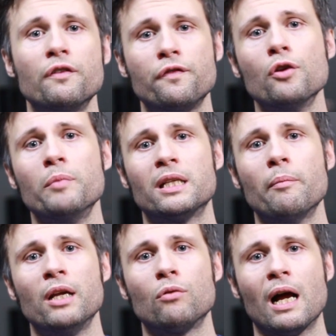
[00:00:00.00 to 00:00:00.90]
de filme
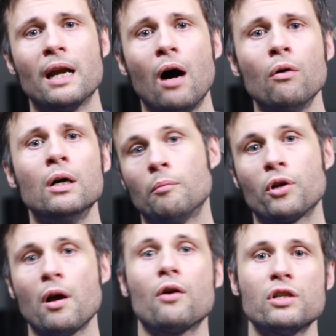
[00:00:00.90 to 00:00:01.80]
também no canal,
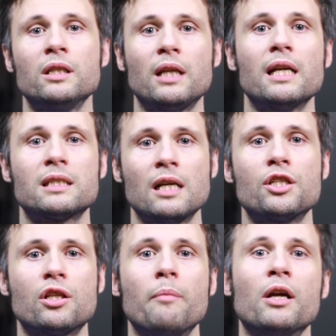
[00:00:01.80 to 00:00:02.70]
porque é uma coisa
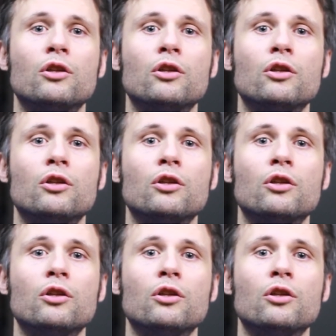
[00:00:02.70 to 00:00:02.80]
interessante também.